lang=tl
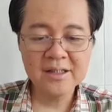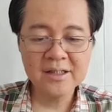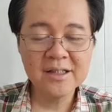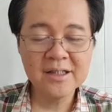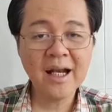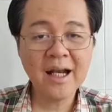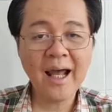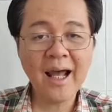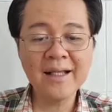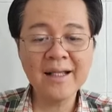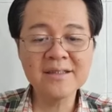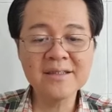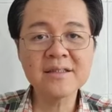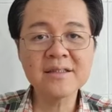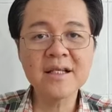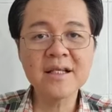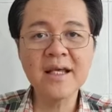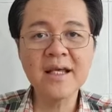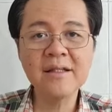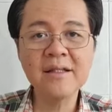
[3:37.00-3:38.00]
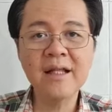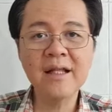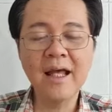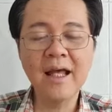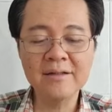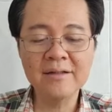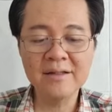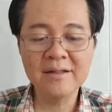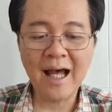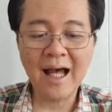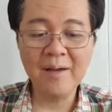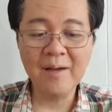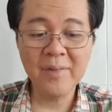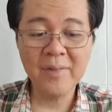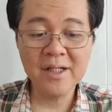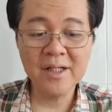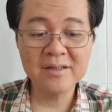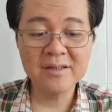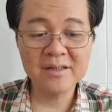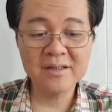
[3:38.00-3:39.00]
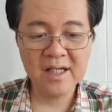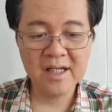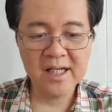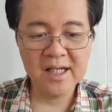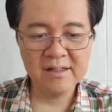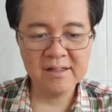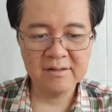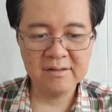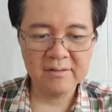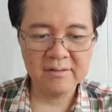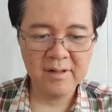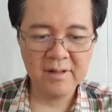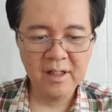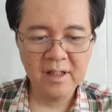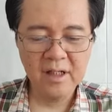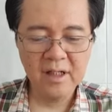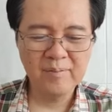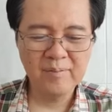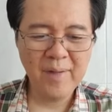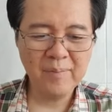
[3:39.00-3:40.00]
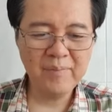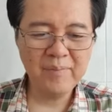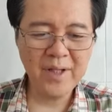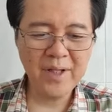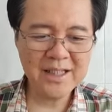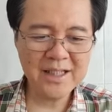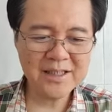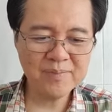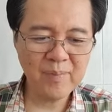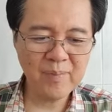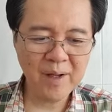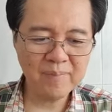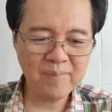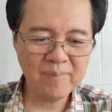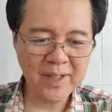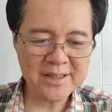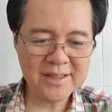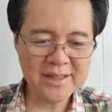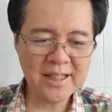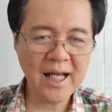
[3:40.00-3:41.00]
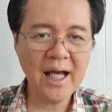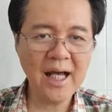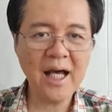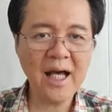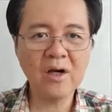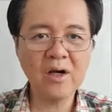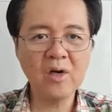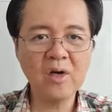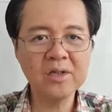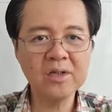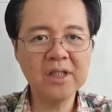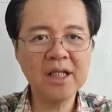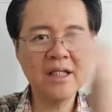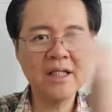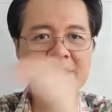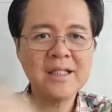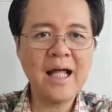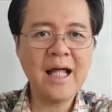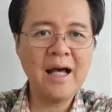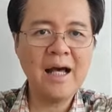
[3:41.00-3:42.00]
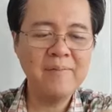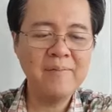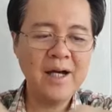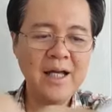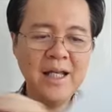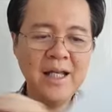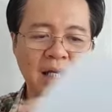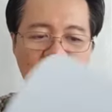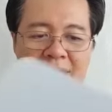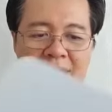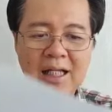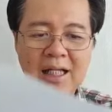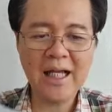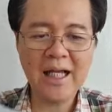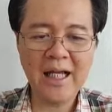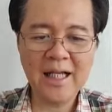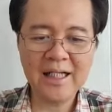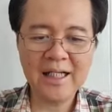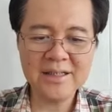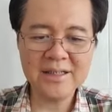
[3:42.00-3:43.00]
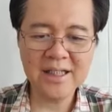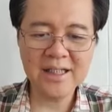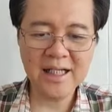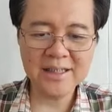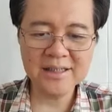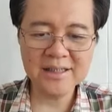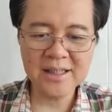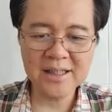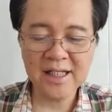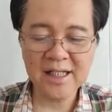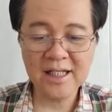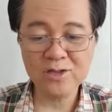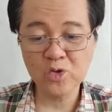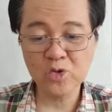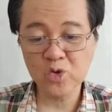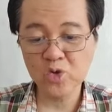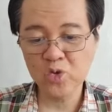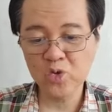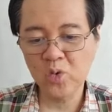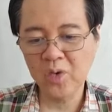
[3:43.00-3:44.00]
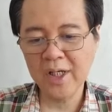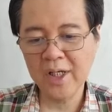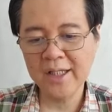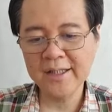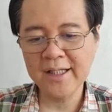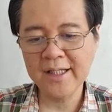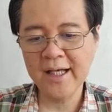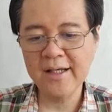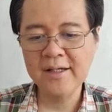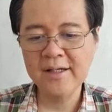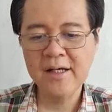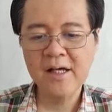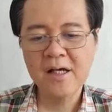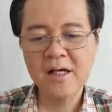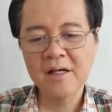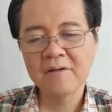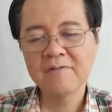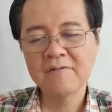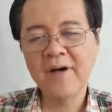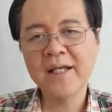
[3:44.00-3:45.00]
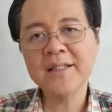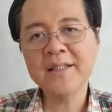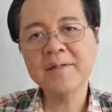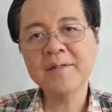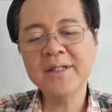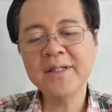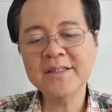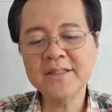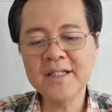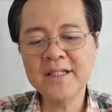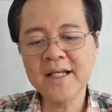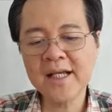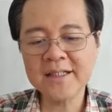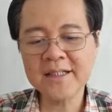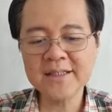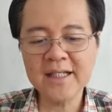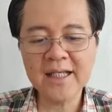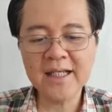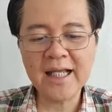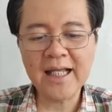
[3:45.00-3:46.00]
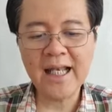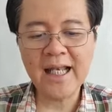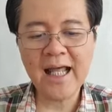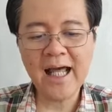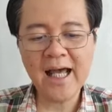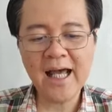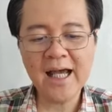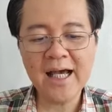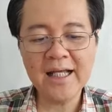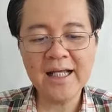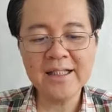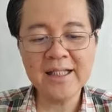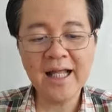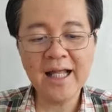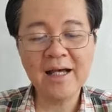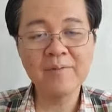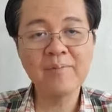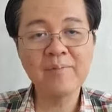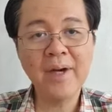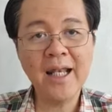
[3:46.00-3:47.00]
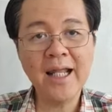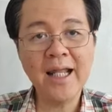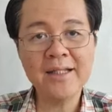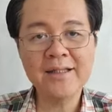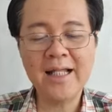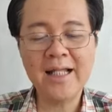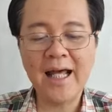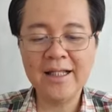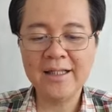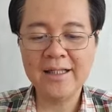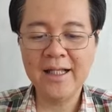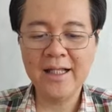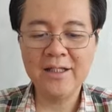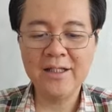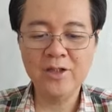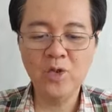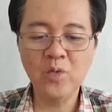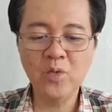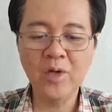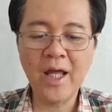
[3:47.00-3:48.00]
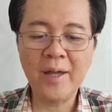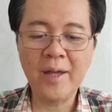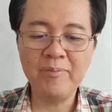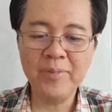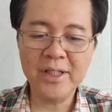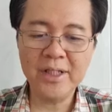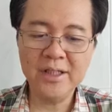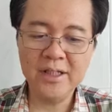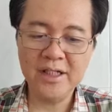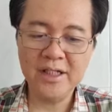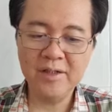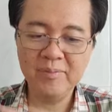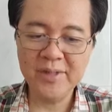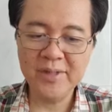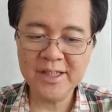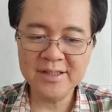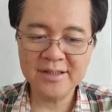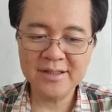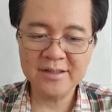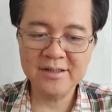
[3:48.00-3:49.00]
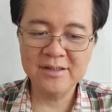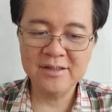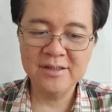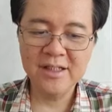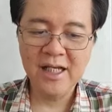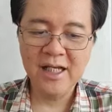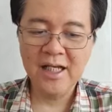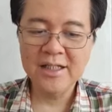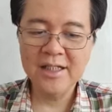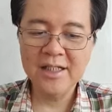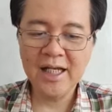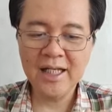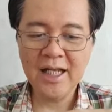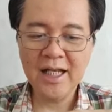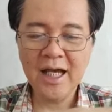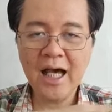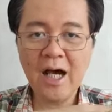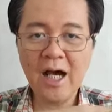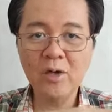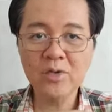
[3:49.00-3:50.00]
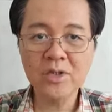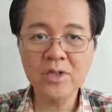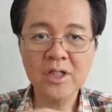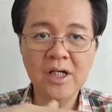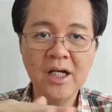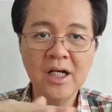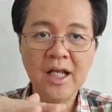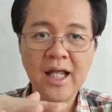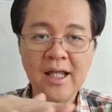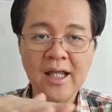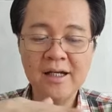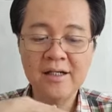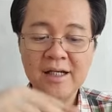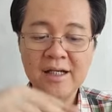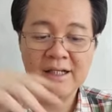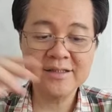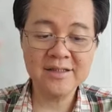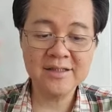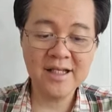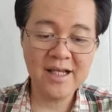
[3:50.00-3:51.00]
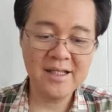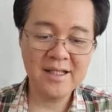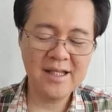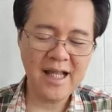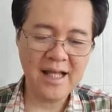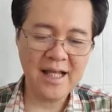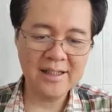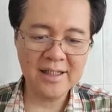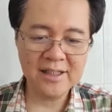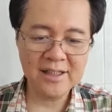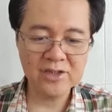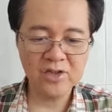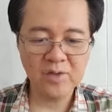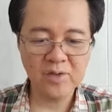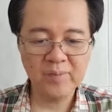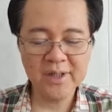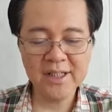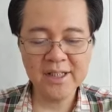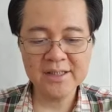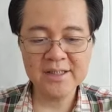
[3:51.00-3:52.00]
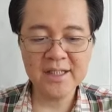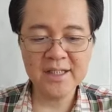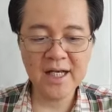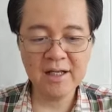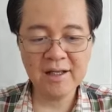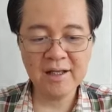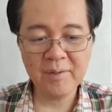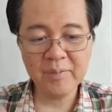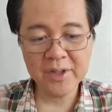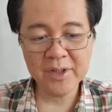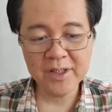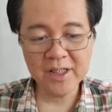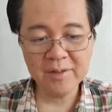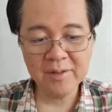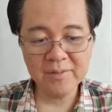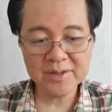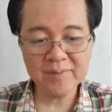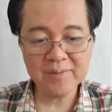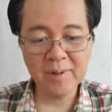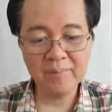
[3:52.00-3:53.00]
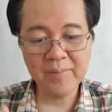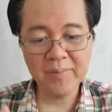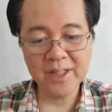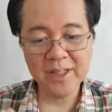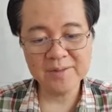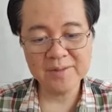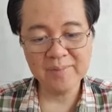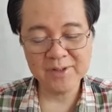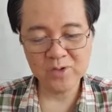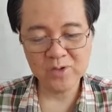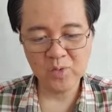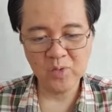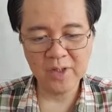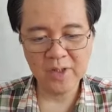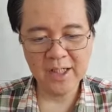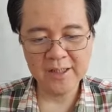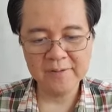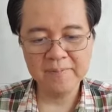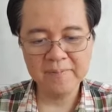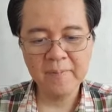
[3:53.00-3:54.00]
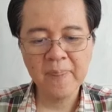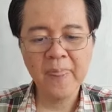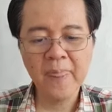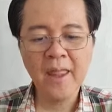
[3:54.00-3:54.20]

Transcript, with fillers: Dry skin and damaged skin. Mabilis magpasa, konting tama lang, nagagasgas na, nasusugat na. Vitamin C kasi kailangan ng balat natin, yung epidermis. Yan ang outer layer ng skin natin. So, pag nasira yung epidermis, mabilis masugat.